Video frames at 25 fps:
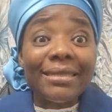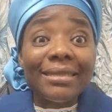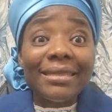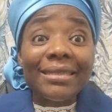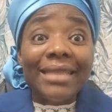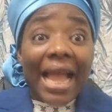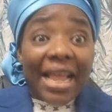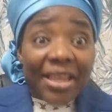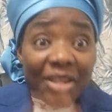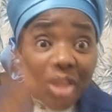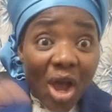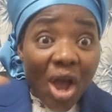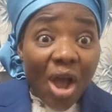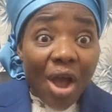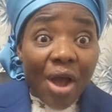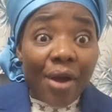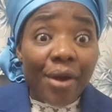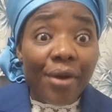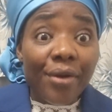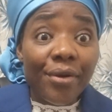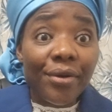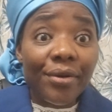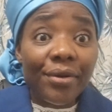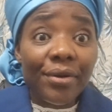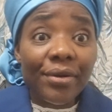
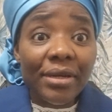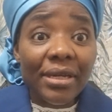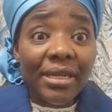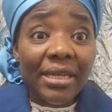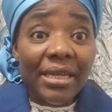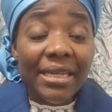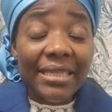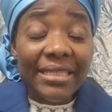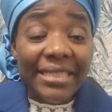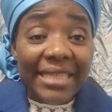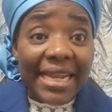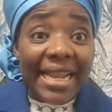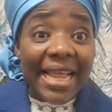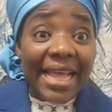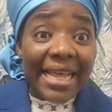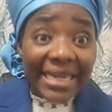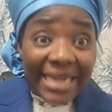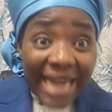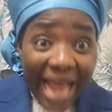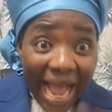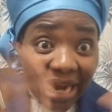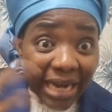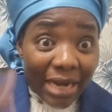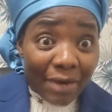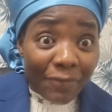D'ailleurs, c'est les
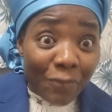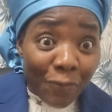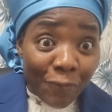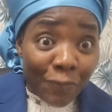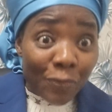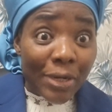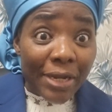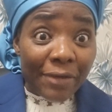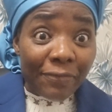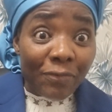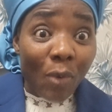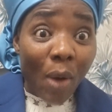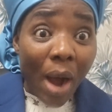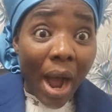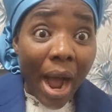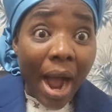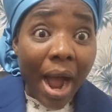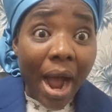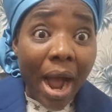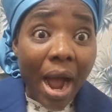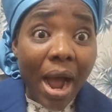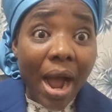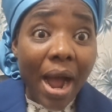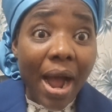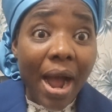rats que vous voulez voir.
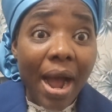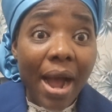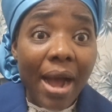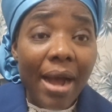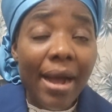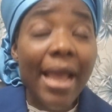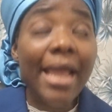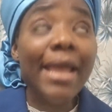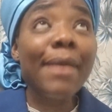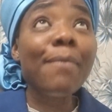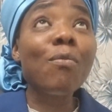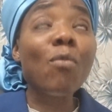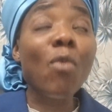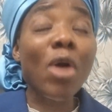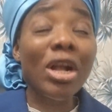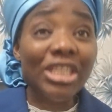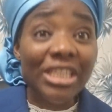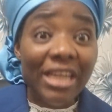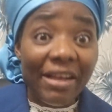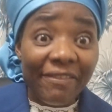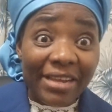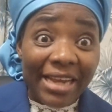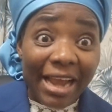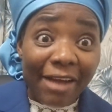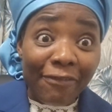Et moi,
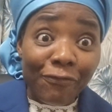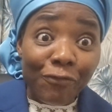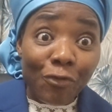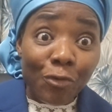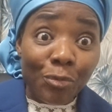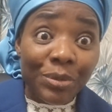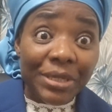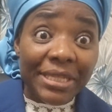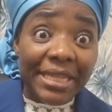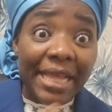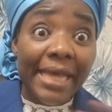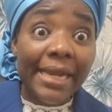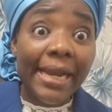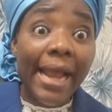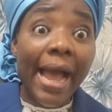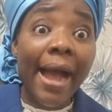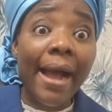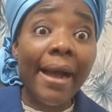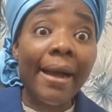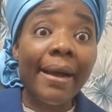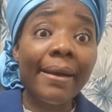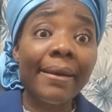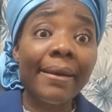j'avais la phobie des rats.